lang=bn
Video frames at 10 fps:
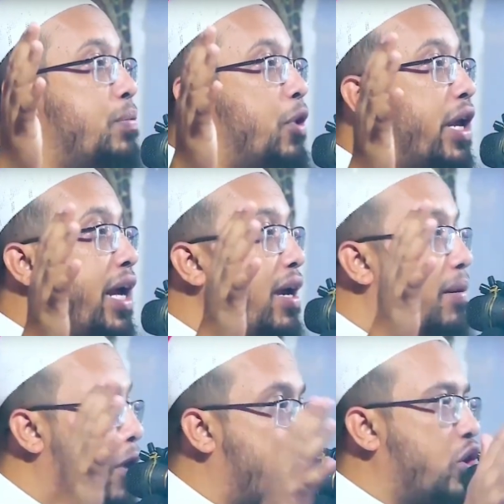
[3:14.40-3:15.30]
এবং জীবনে
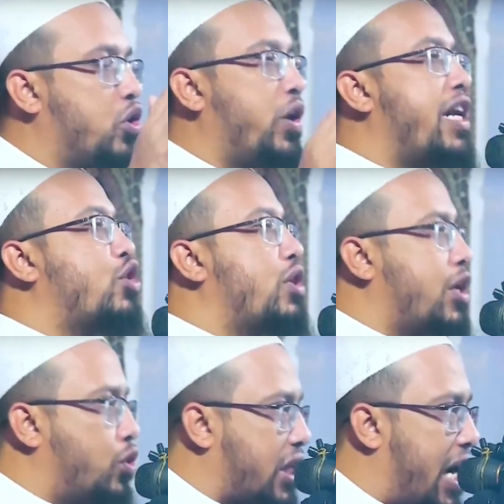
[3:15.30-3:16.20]
বরকত হোক এটা
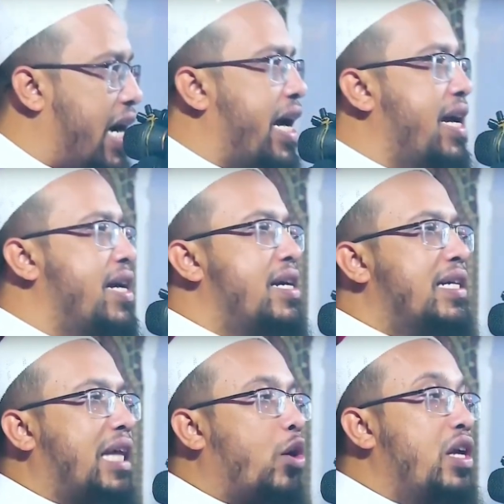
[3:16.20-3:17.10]
যদি কেউ চায়
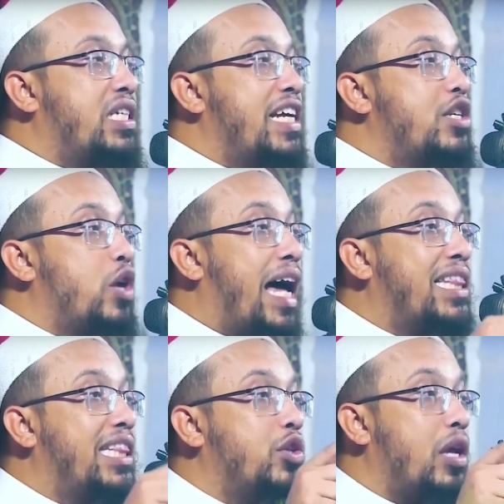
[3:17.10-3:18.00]
তাহলে সে যেন
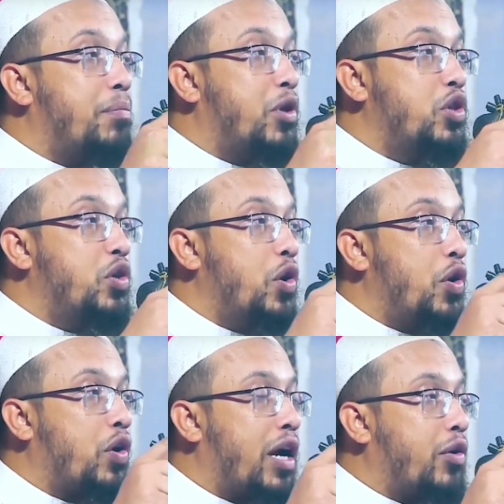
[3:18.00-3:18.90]
আত্মীয়তার
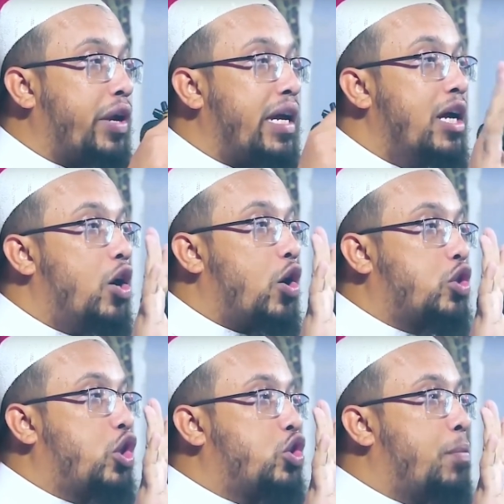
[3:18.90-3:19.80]
বন্ধনগুলো রক্ষা করে
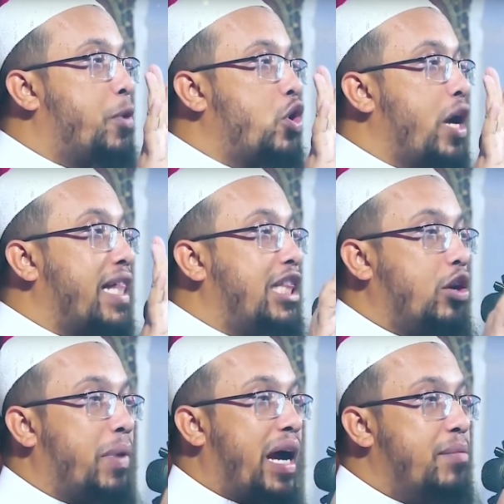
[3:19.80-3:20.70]
রক্ত সম্পর্কীয়
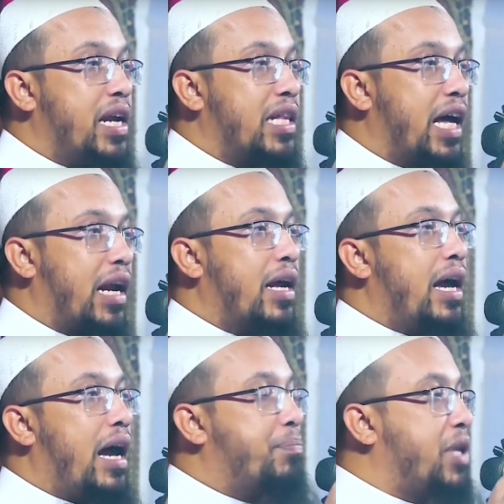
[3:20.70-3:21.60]
আত্মীয় ভাই বেরাদার
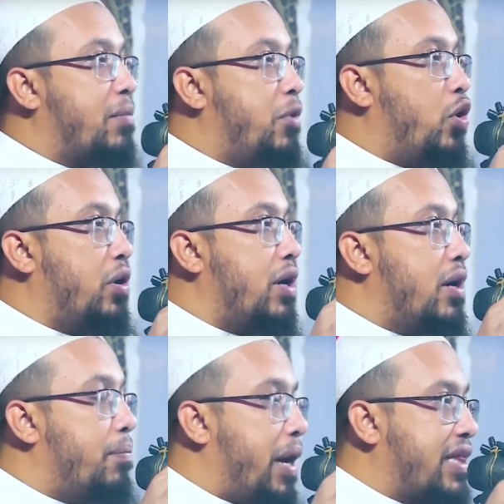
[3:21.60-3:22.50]
আপনার বোন
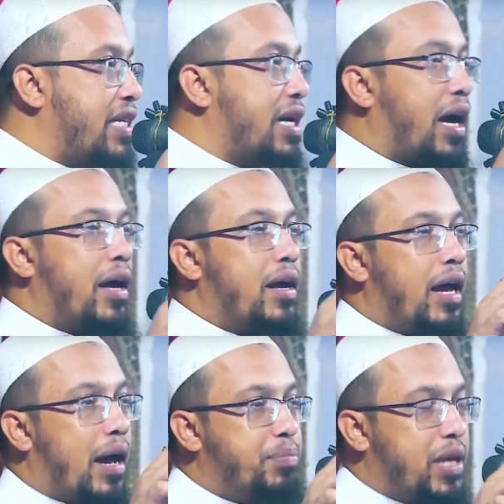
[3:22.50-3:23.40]
ভাতিজা
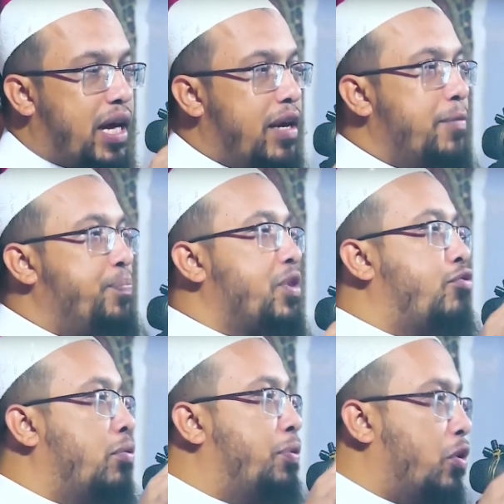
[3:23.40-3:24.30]
আপনার
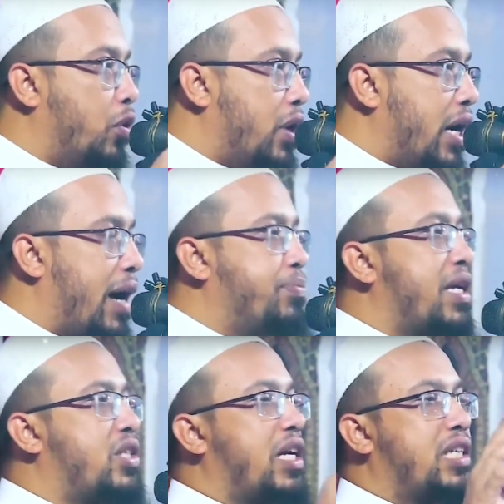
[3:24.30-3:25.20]
ফুফু
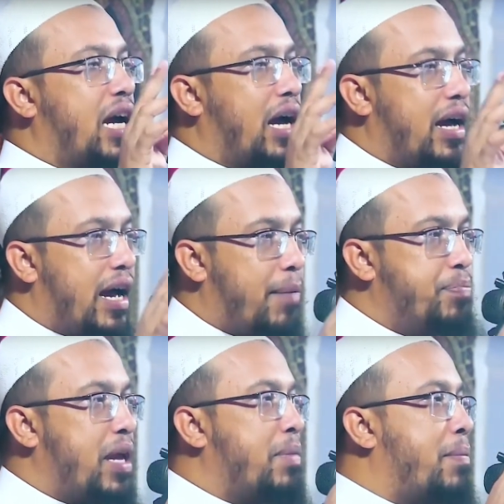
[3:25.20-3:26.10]
আপনার চাচা
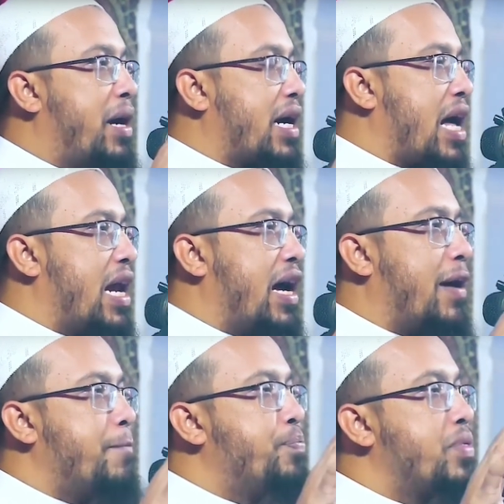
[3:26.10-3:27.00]
আপনার মামা
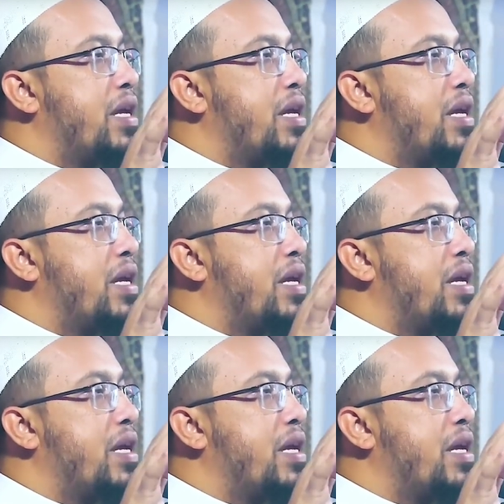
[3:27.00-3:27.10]
খালা